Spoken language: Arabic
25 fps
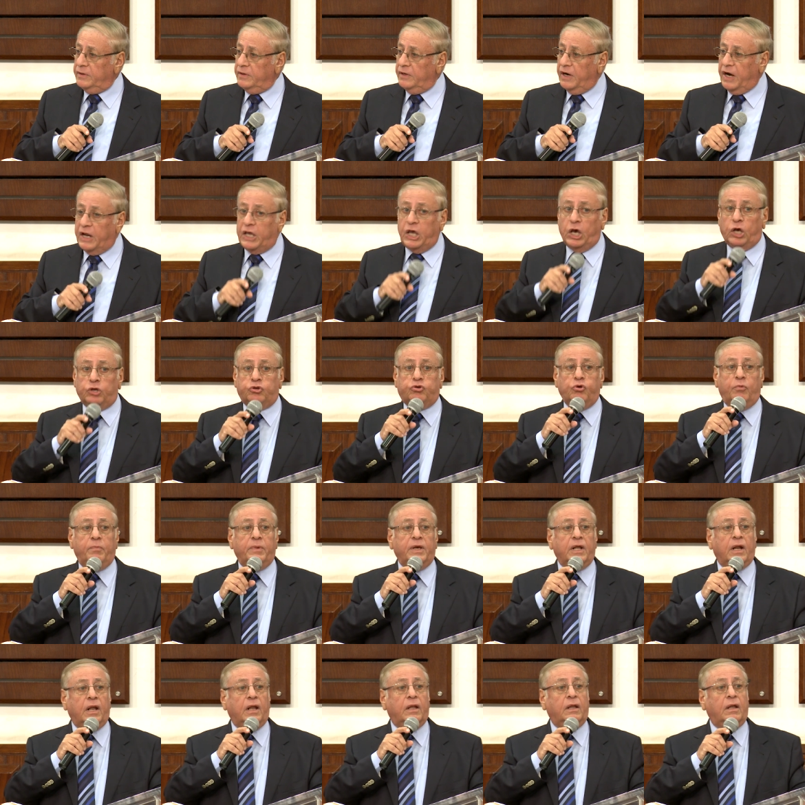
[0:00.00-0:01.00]
رجعتم
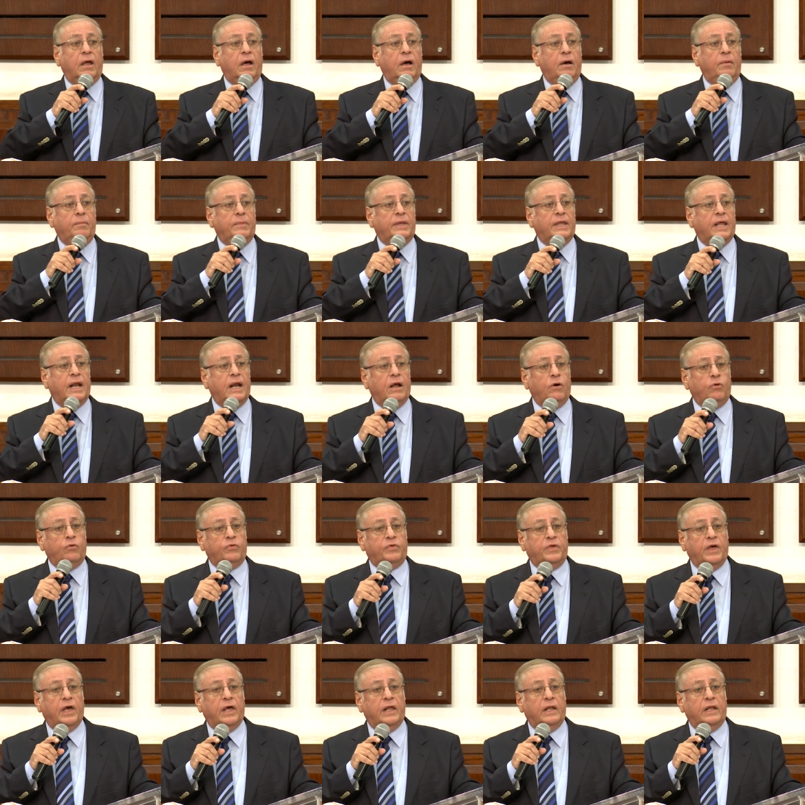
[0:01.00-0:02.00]
إلى الله من
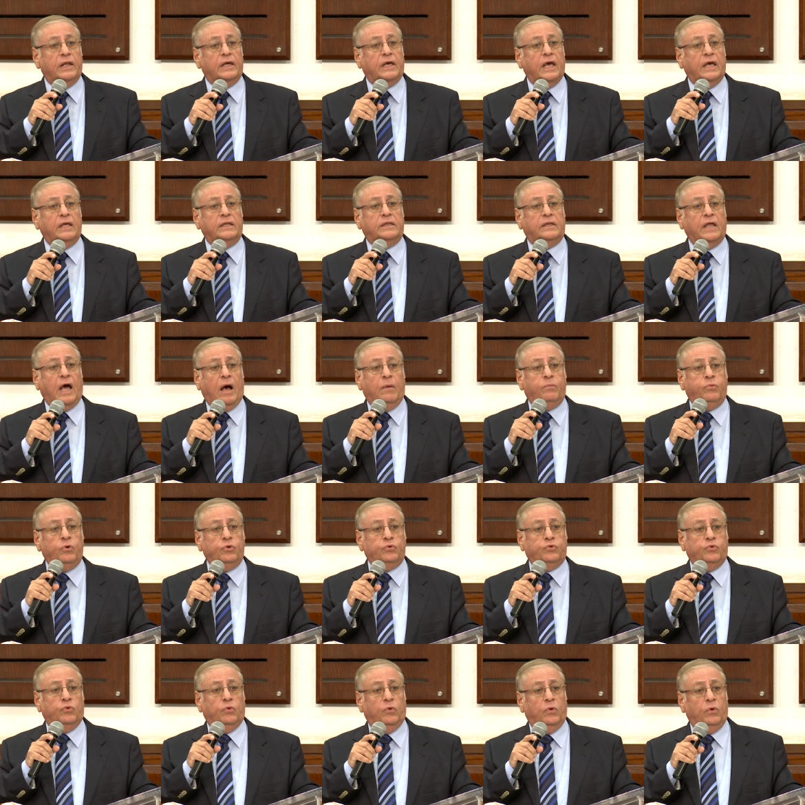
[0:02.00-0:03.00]
الأوثان لكي
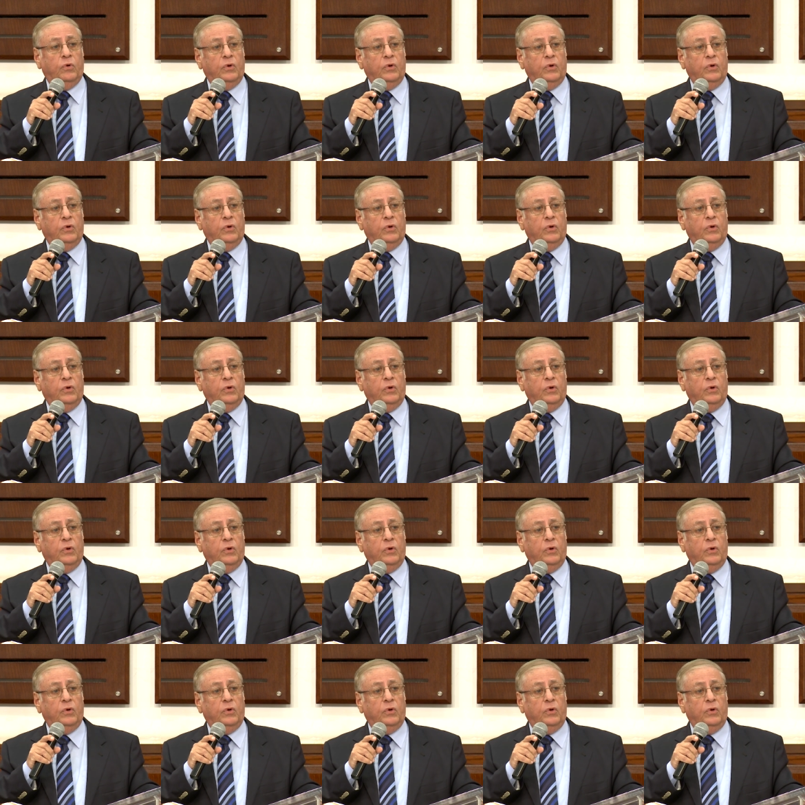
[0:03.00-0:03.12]
تعبدوا